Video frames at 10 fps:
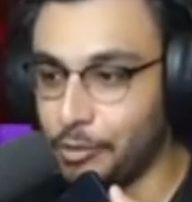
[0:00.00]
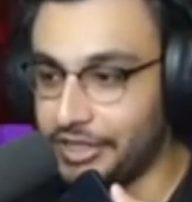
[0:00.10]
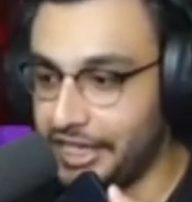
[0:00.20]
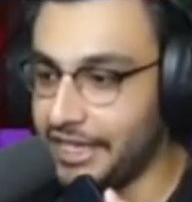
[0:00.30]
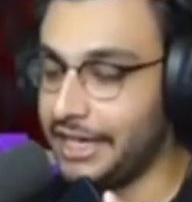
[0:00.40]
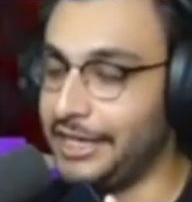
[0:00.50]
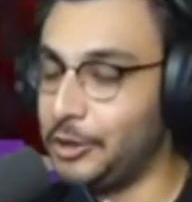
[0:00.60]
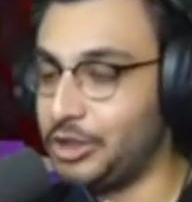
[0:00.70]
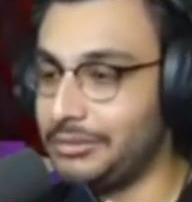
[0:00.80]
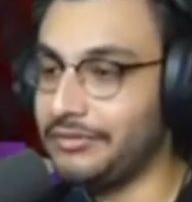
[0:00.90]
मैं आपको देगा
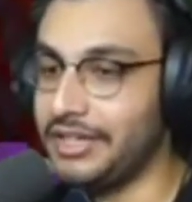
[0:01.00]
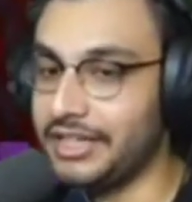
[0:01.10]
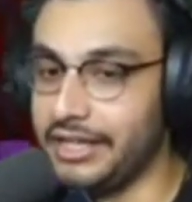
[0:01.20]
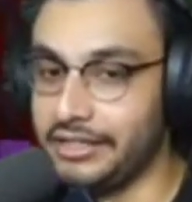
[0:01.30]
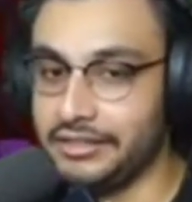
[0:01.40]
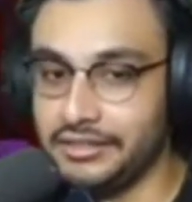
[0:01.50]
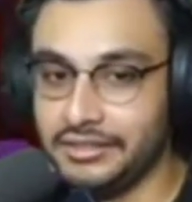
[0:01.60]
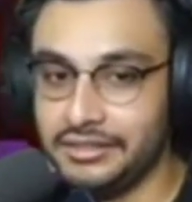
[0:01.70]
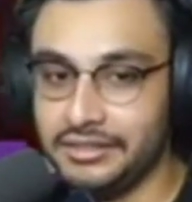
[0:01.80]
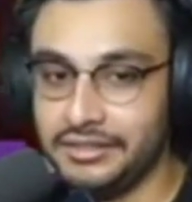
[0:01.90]
लाके टोटम ऑफ
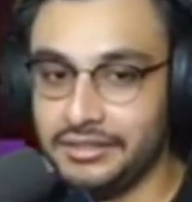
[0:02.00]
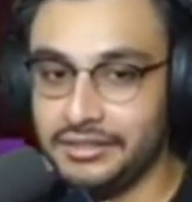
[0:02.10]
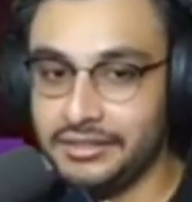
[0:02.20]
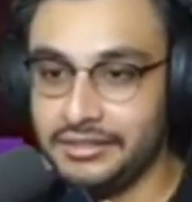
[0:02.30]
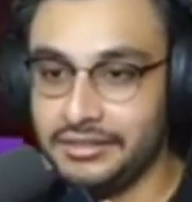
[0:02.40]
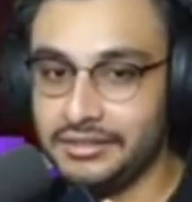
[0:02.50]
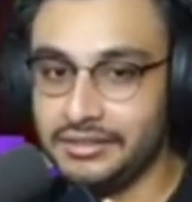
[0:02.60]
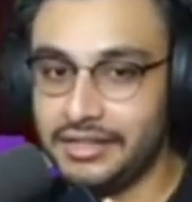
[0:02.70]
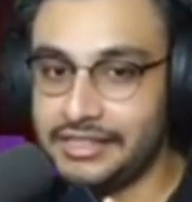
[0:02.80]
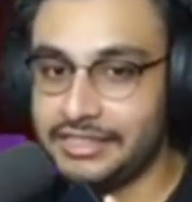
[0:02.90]

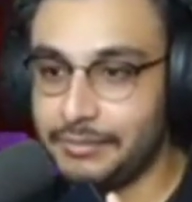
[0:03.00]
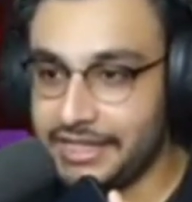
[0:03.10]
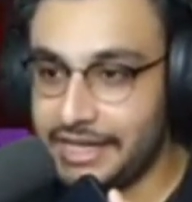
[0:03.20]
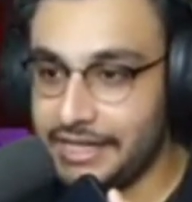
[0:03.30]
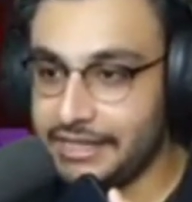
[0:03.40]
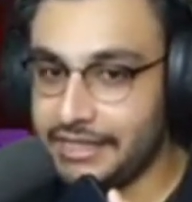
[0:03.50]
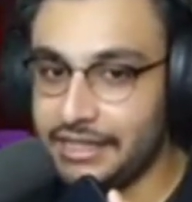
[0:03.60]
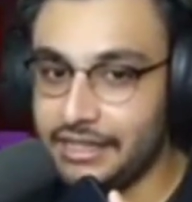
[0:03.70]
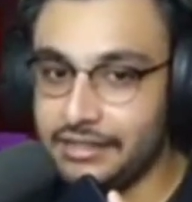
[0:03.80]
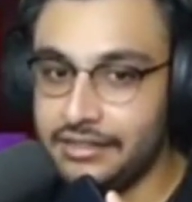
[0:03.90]
अंडाइंग अच्छा बना ही नहीं
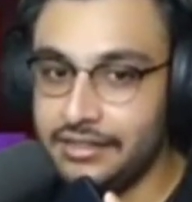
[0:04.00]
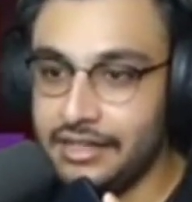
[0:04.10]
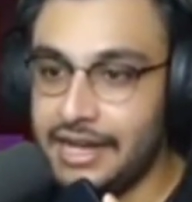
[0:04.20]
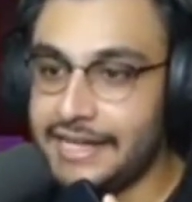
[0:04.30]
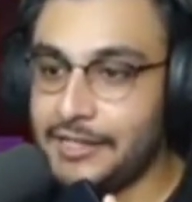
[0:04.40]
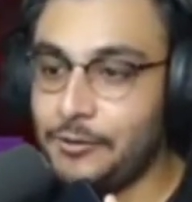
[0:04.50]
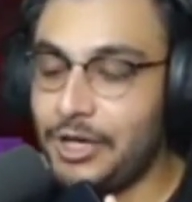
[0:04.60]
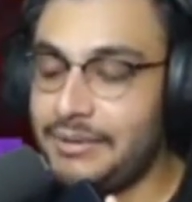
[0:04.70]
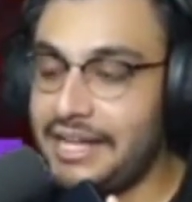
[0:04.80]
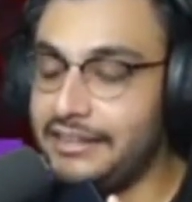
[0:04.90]
क्या अरे
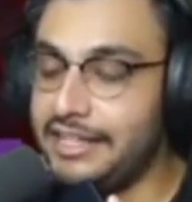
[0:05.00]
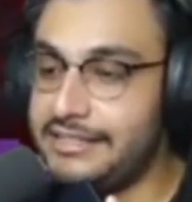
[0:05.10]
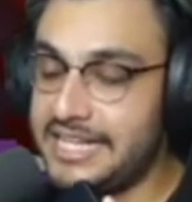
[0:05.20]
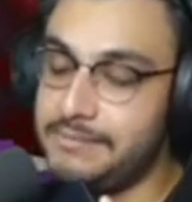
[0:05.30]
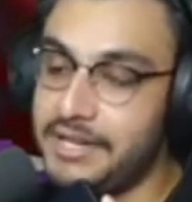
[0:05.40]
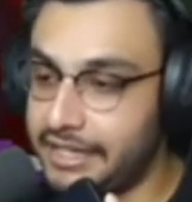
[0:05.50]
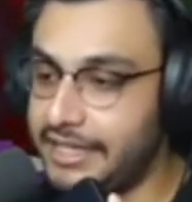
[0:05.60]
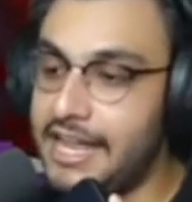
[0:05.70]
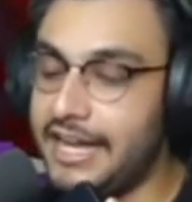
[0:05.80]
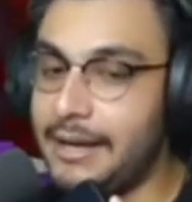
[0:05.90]
कोई बात नहीं चेस में
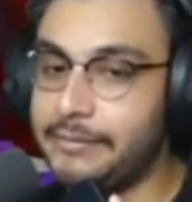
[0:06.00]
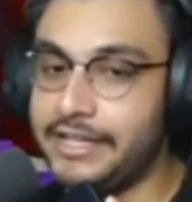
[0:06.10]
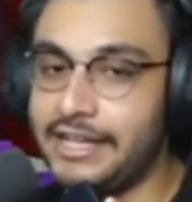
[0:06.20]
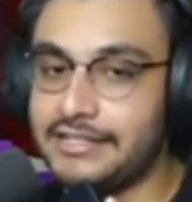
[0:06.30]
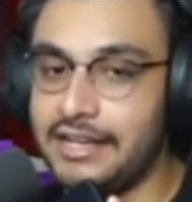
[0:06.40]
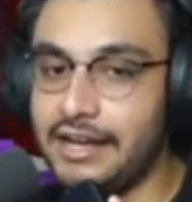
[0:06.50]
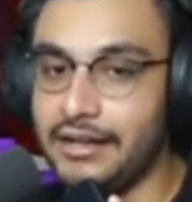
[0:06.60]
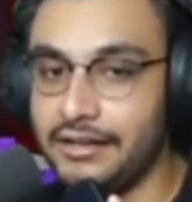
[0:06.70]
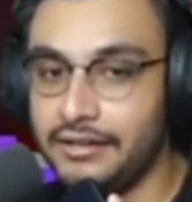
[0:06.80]
रख के जाएगा आपके लिए ऐसा